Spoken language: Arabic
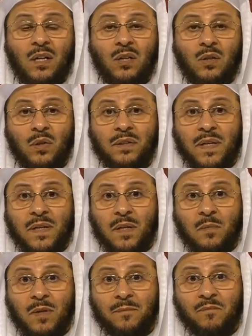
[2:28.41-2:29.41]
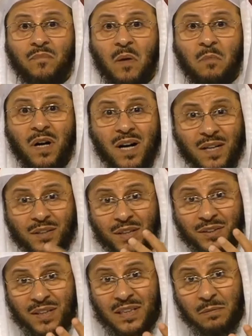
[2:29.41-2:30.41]
الأخت كريمة مقاطع
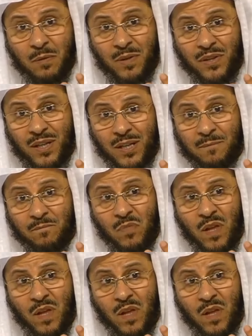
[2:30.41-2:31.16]
طيبة مثلا